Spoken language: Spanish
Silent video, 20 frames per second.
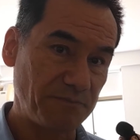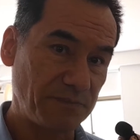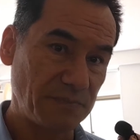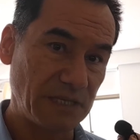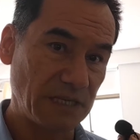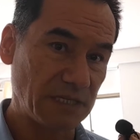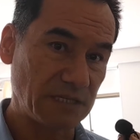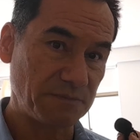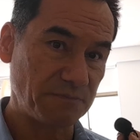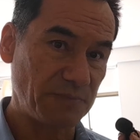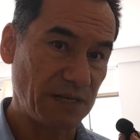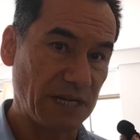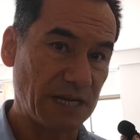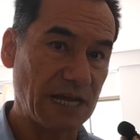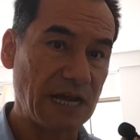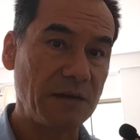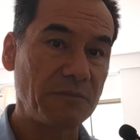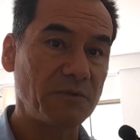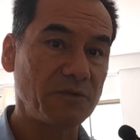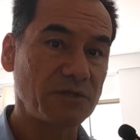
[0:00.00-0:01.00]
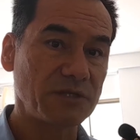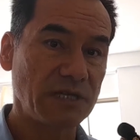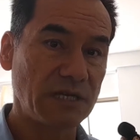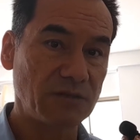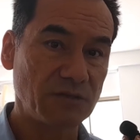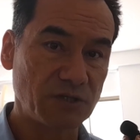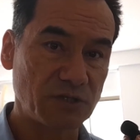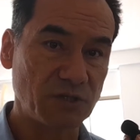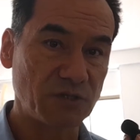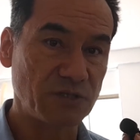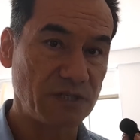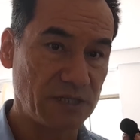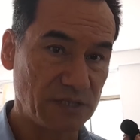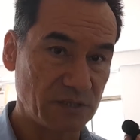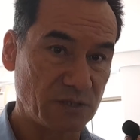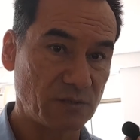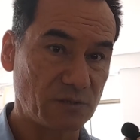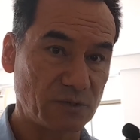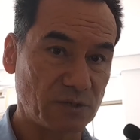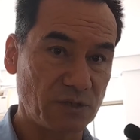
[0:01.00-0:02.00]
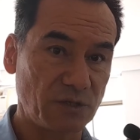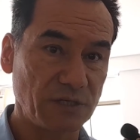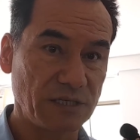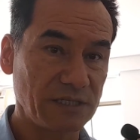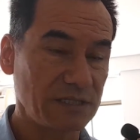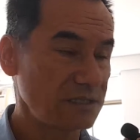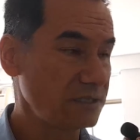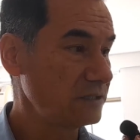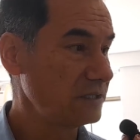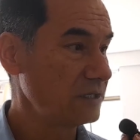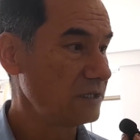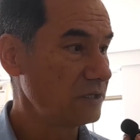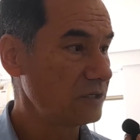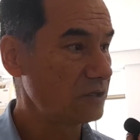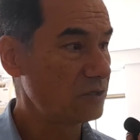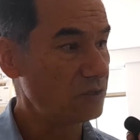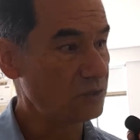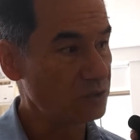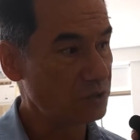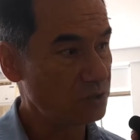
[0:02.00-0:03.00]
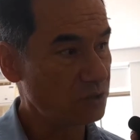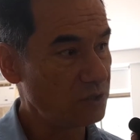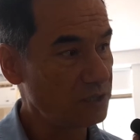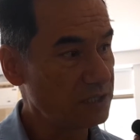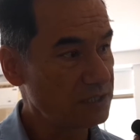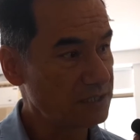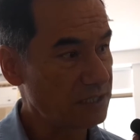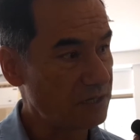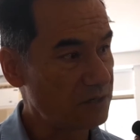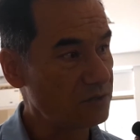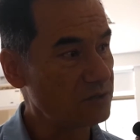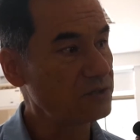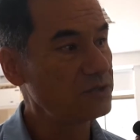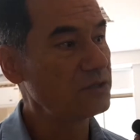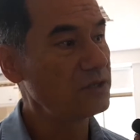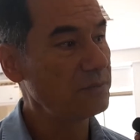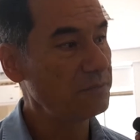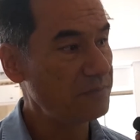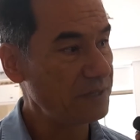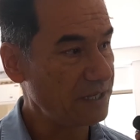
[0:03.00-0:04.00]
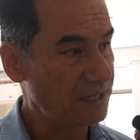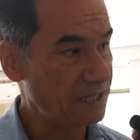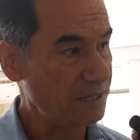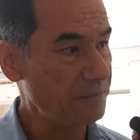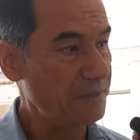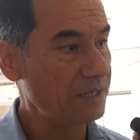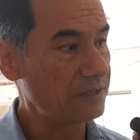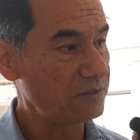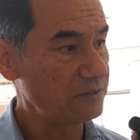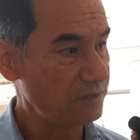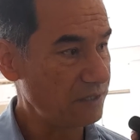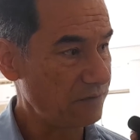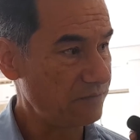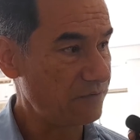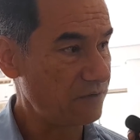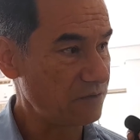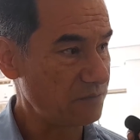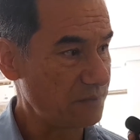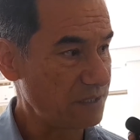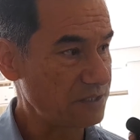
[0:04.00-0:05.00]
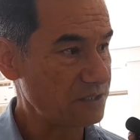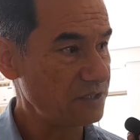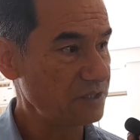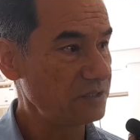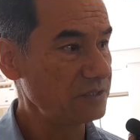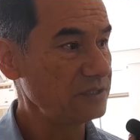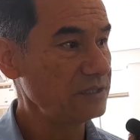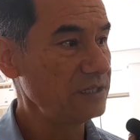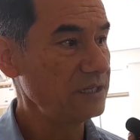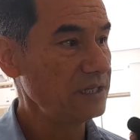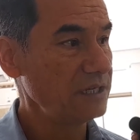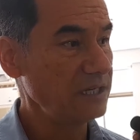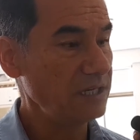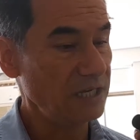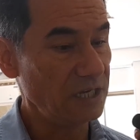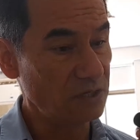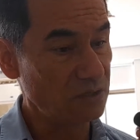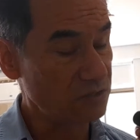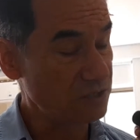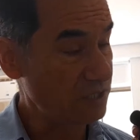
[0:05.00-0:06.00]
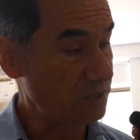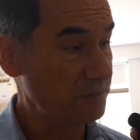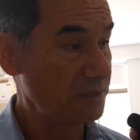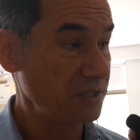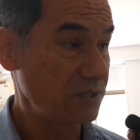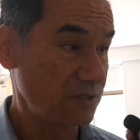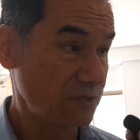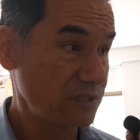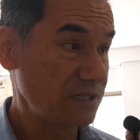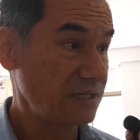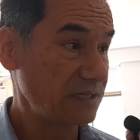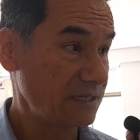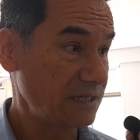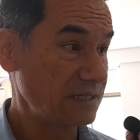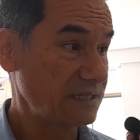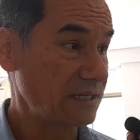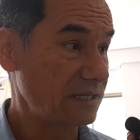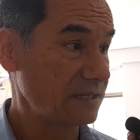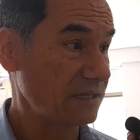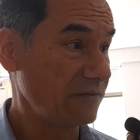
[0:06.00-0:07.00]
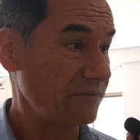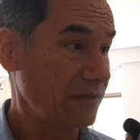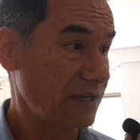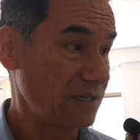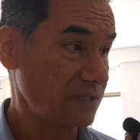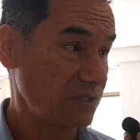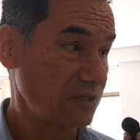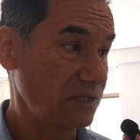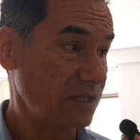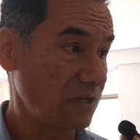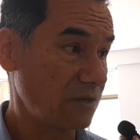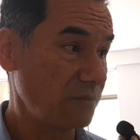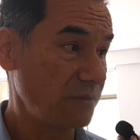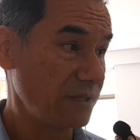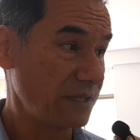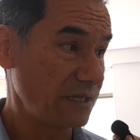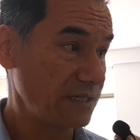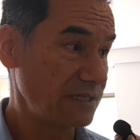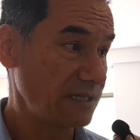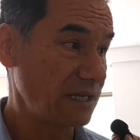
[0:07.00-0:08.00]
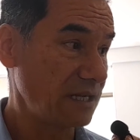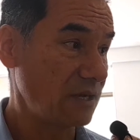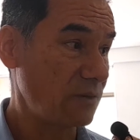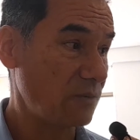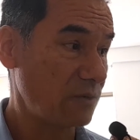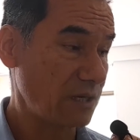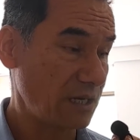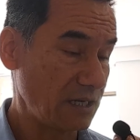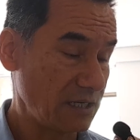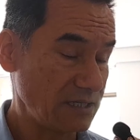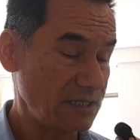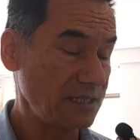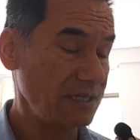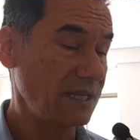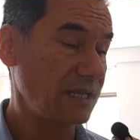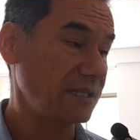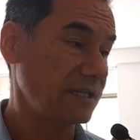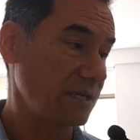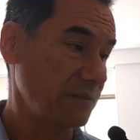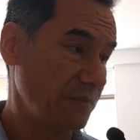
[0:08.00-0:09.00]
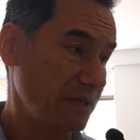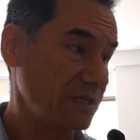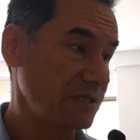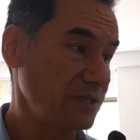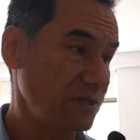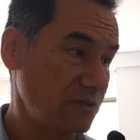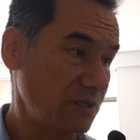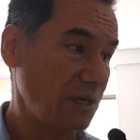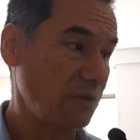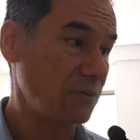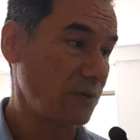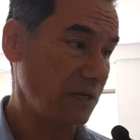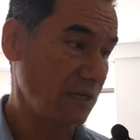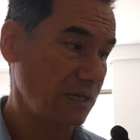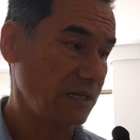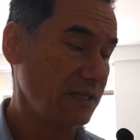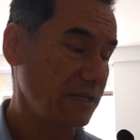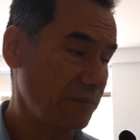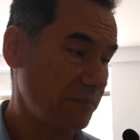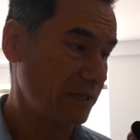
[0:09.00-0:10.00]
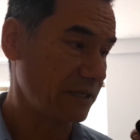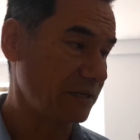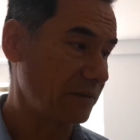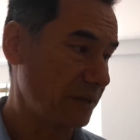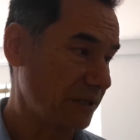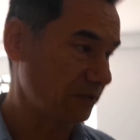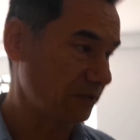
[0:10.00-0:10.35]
desplegamos a nuestros instructores con todo el desarrollo de emprendimiento y de formación y los servicios de certificación de competencias laborales y de intermediación laboral en el departamento. Doctor